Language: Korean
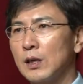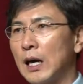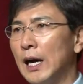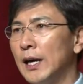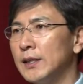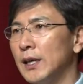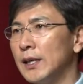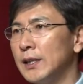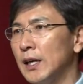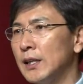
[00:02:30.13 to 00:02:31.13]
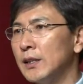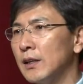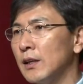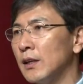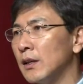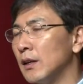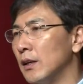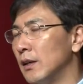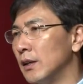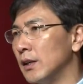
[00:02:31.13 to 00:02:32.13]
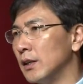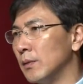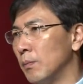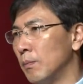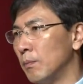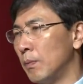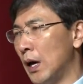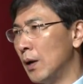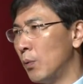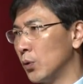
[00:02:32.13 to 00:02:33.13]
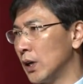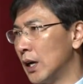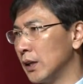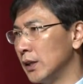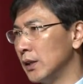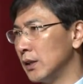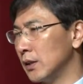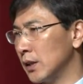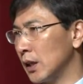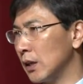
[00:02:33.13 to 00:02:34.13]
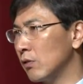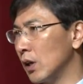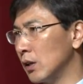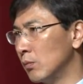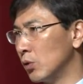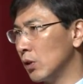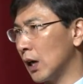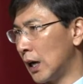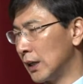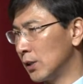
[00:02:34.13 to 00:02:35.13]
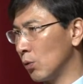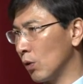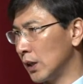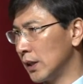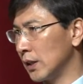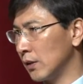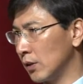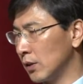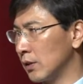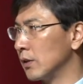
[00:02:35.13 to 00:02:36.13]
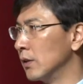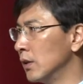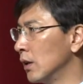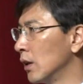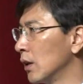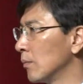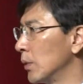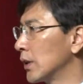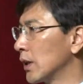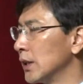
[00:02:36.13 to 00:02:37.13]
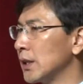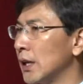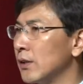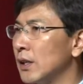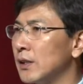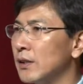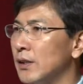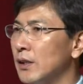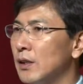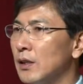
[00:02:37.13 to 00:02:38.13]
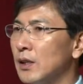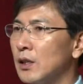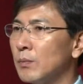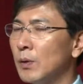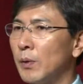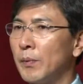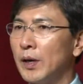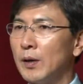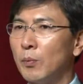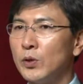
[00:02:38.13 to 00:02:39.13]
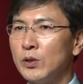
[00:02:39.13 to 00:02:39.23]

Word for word: 가해자에 대한 어, 이 배보상의 책임과 의무를 가하도록 하자는 것 등 몇 가지 개정안들이 이 특별법에